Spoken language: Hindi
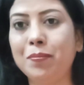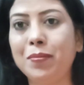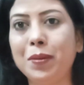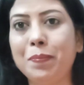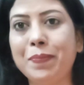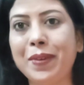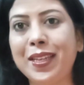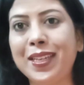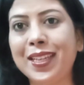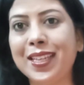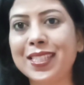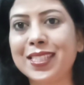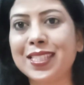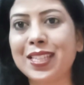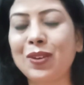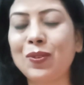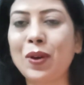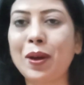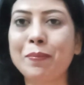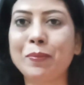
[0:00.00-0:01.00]
मैं पहन के
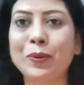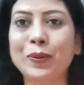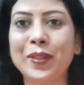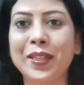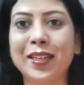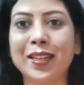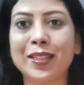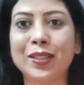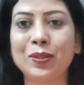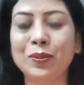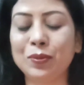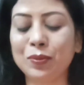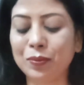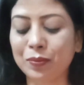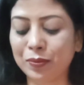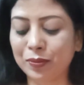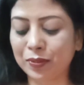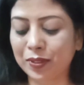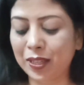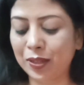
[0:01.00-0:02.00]
चलो आपको दिखाती हूँ
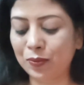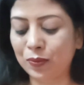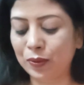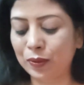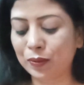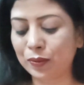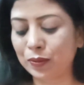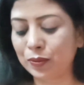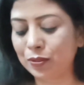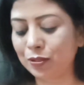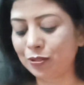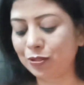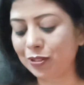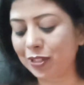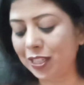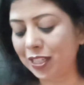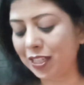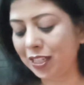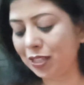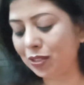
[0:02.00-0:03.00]
कि कौन कौन सी
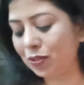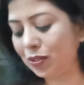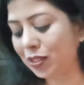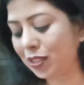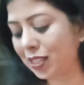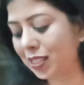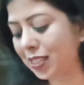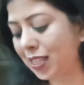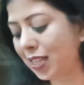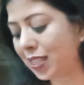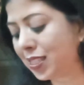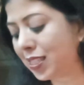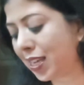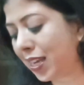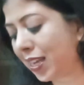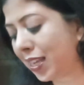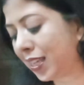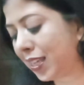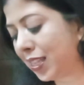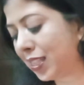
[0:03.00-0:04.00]
ज्वेलरी है जिसके साथ
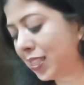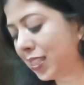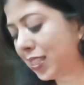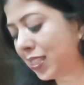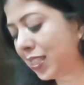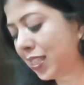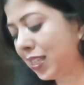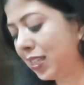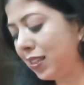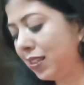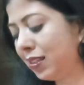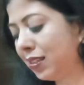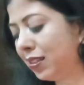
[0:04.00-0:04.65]
जाएगी अच्छे से